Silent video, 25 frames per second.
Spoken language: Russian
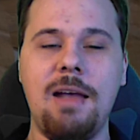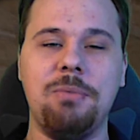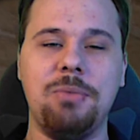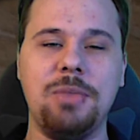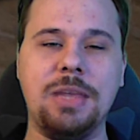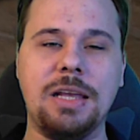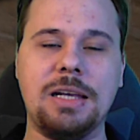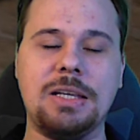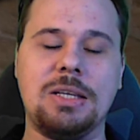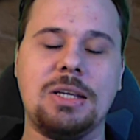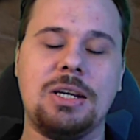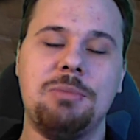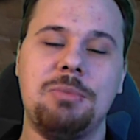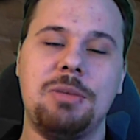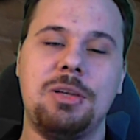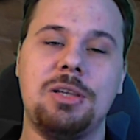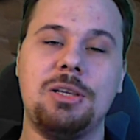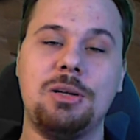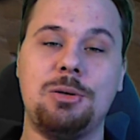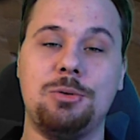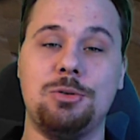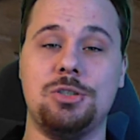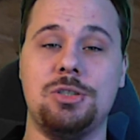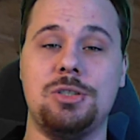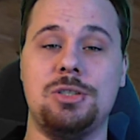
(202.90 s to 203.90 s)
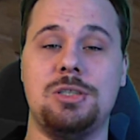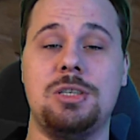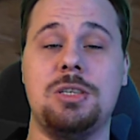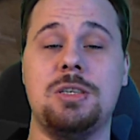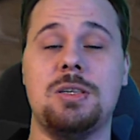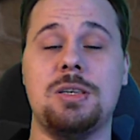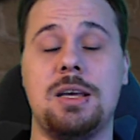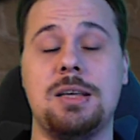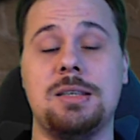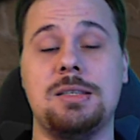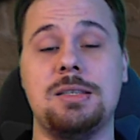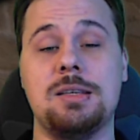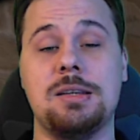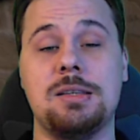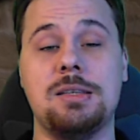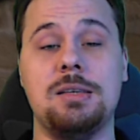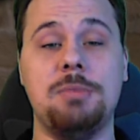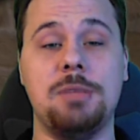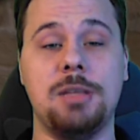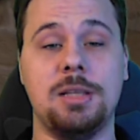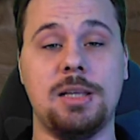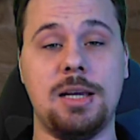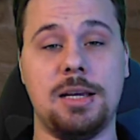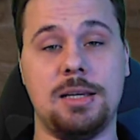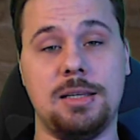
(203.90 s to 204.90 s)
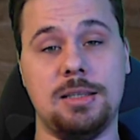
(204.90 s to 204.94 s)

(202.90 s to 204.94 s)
Некоторые имеют такой же ассортимент, как